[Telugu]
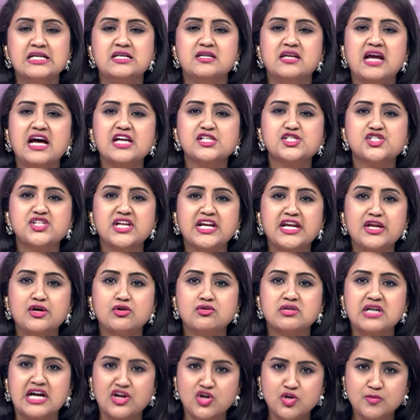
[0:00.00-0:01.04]

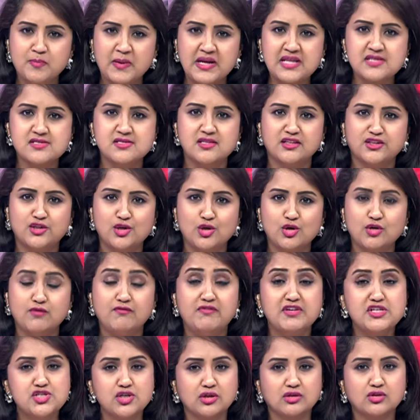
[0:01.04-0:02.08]
రాష్ట్రంలో కరవు పరిస్థితులు
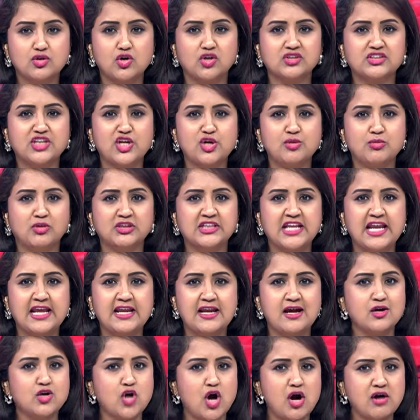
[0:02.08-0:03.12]
విద్యుత్ కోతలు
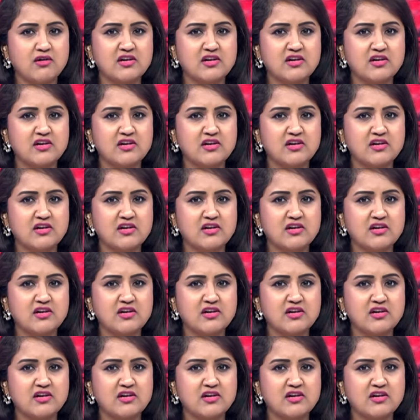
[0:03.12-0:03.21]
మొదలైన